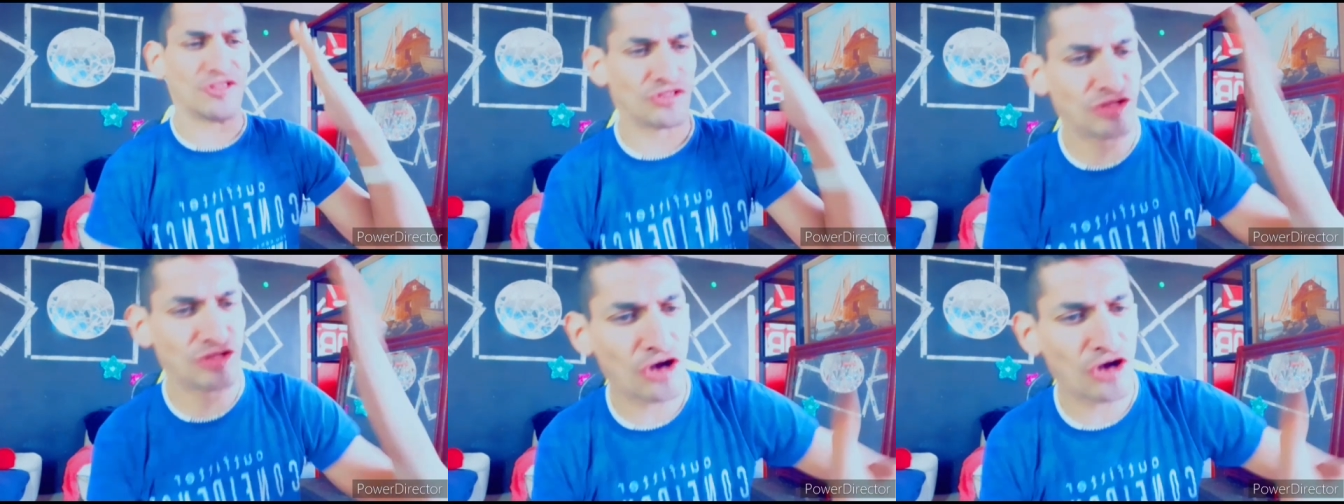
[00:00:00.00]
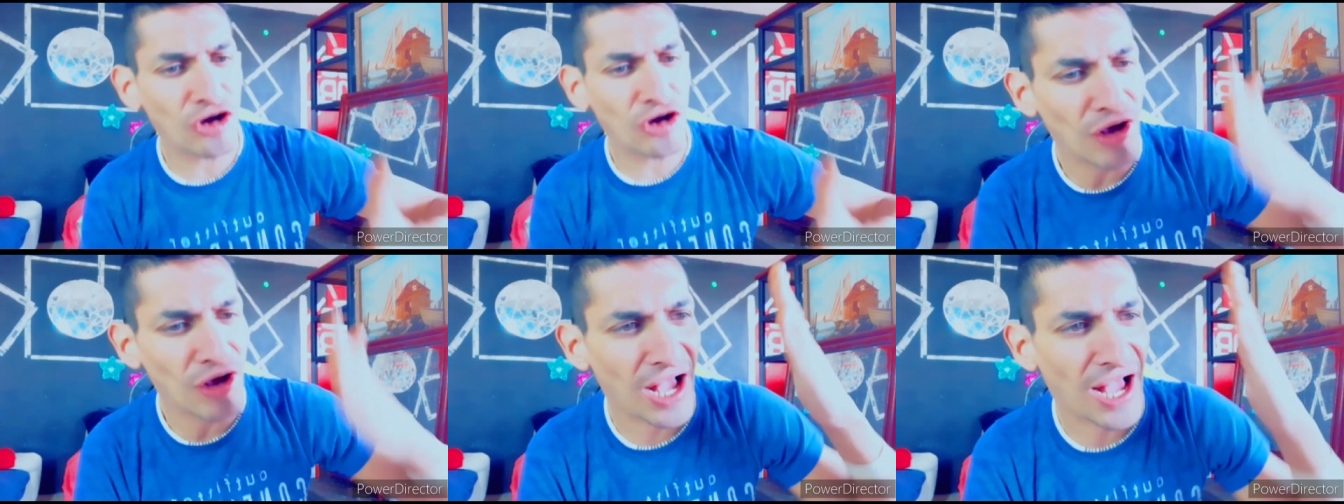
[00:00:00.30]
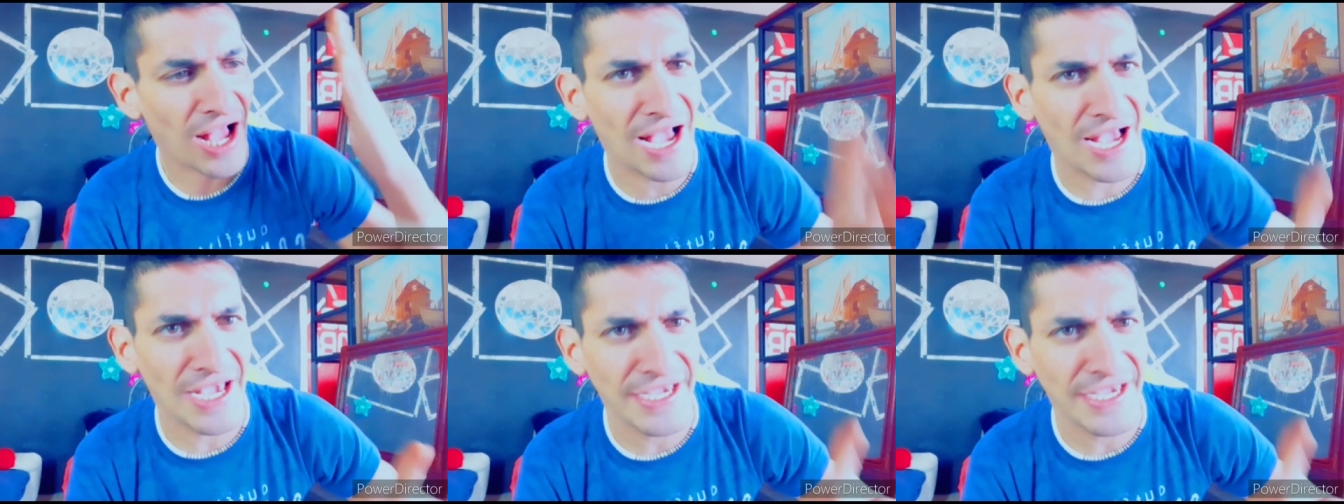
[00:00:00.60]
no
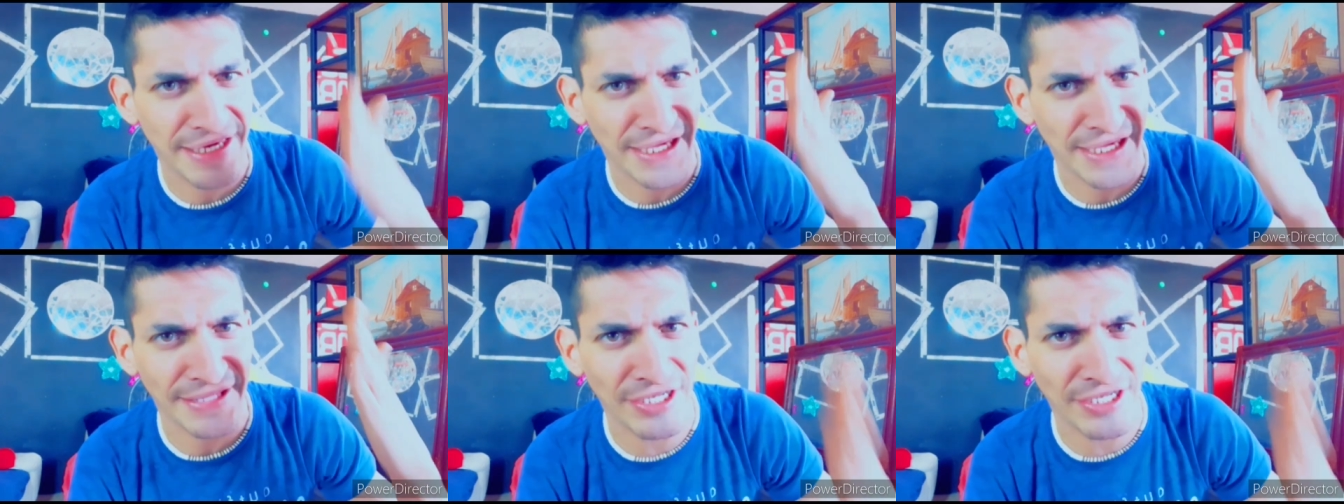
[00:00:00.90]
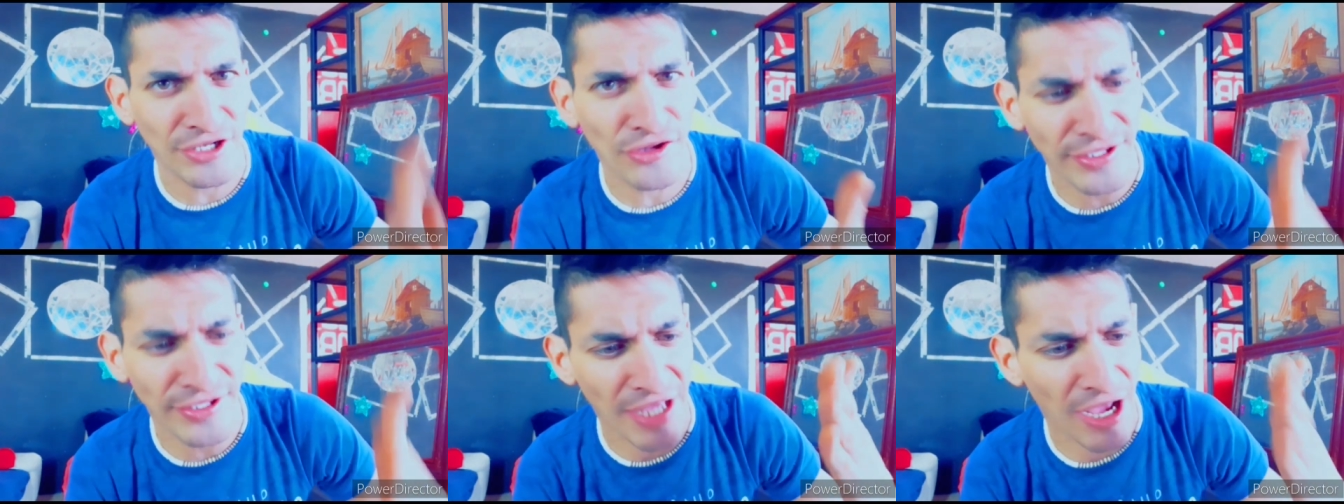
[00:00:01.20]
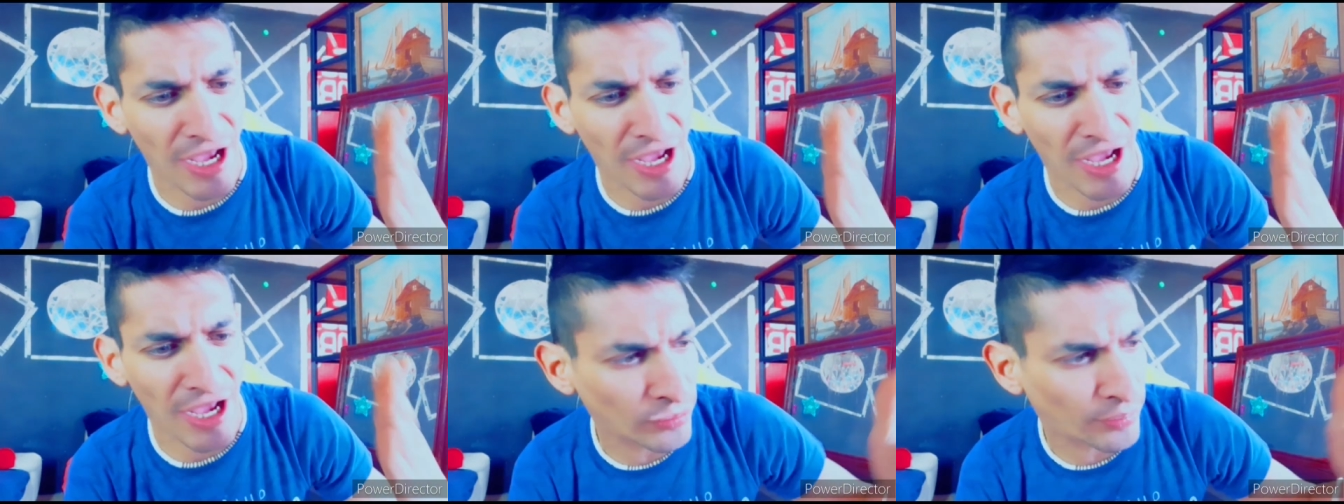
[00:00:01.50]
hay que
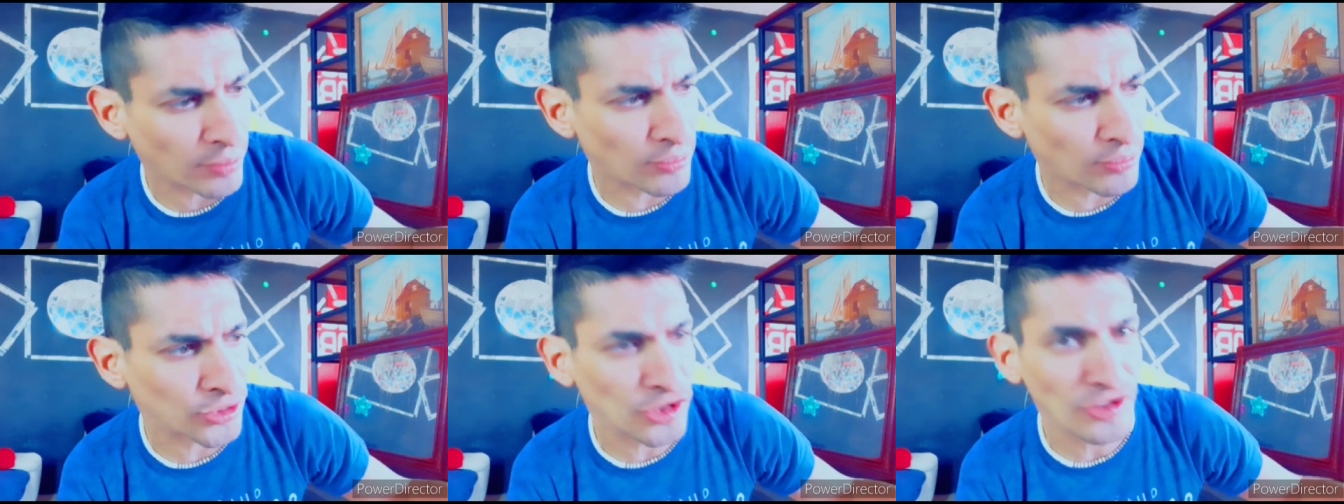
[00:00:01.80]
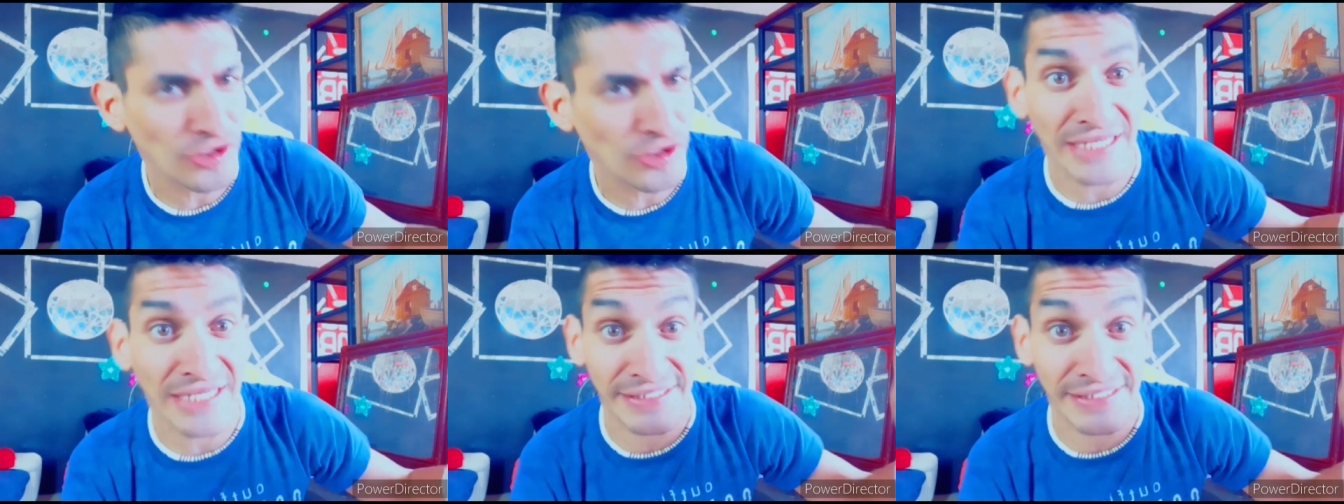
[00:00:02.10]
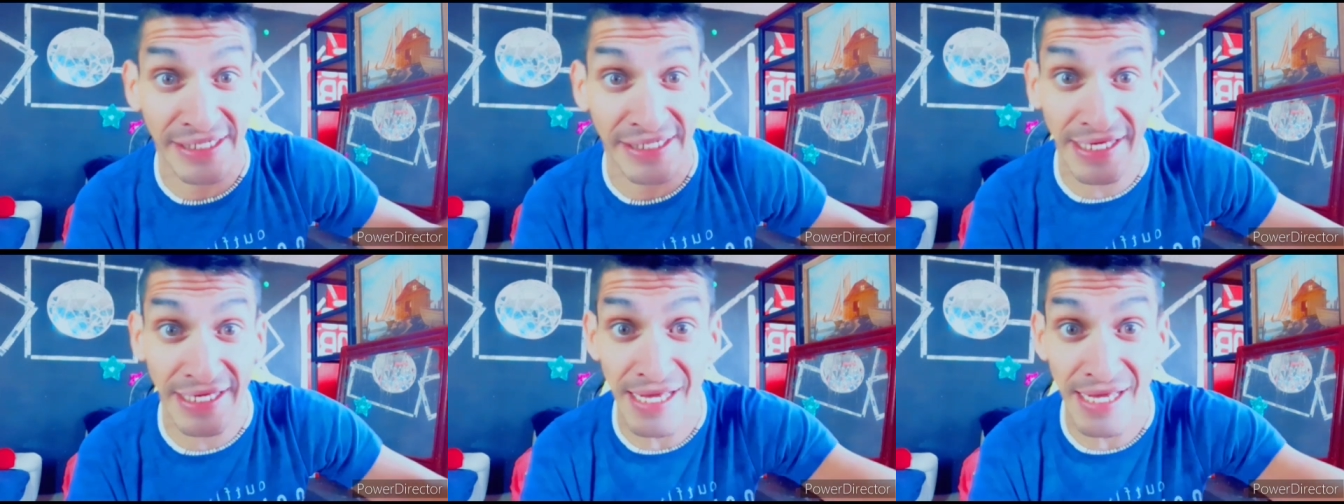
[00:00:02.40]
hacernos autopromoción
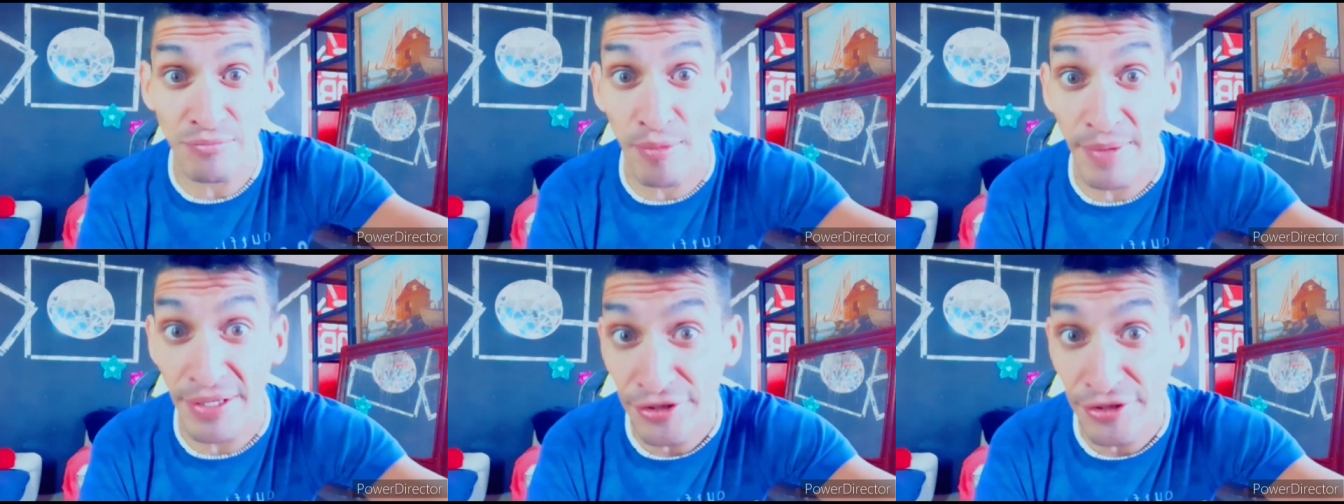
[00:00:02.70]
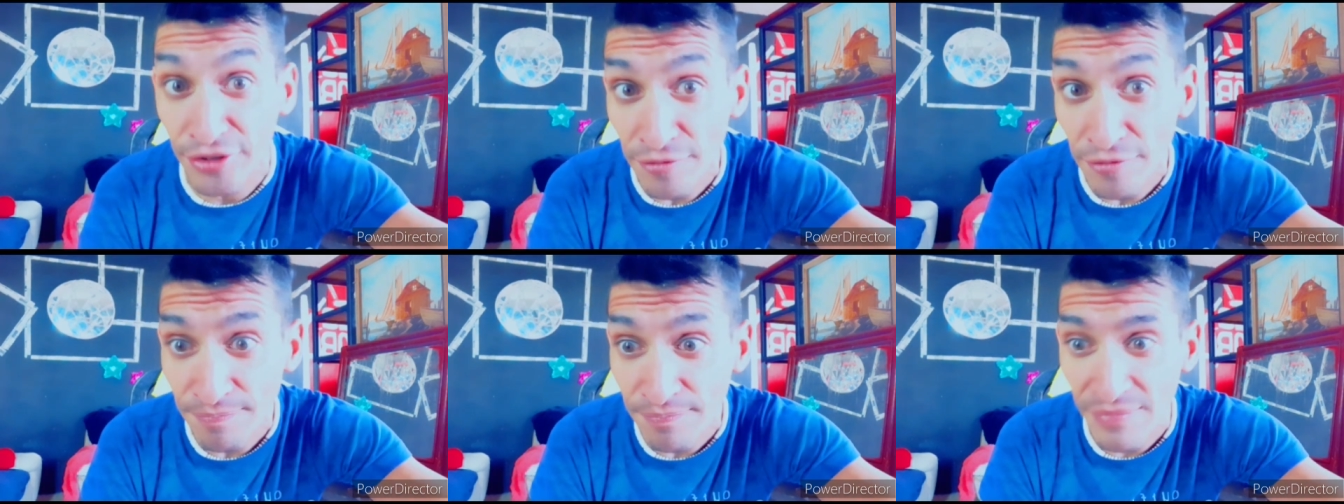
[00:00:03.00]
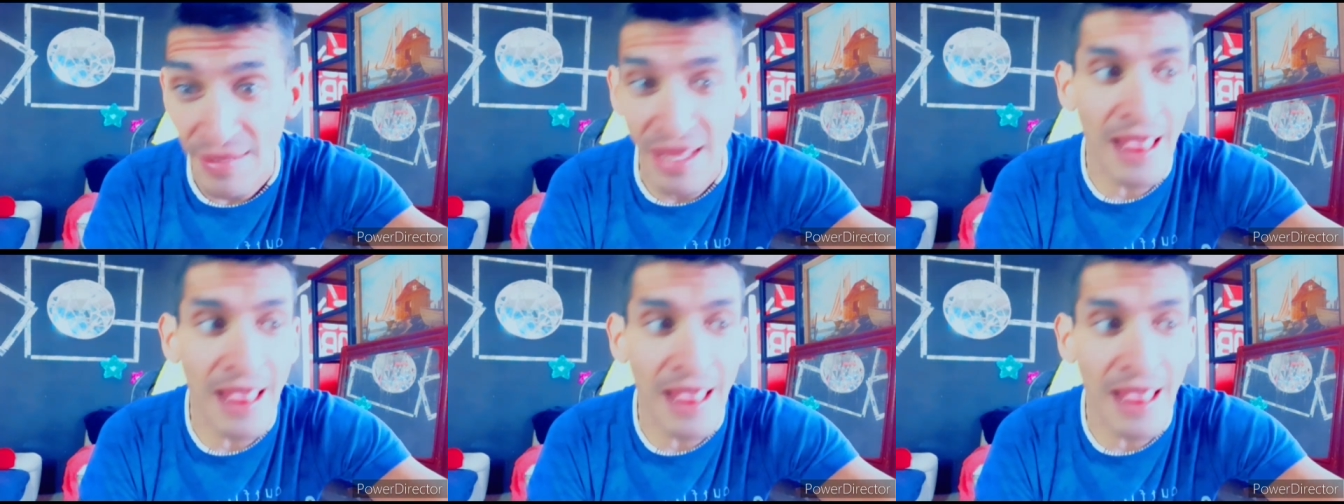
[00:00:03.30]
hasta que llegue el momento,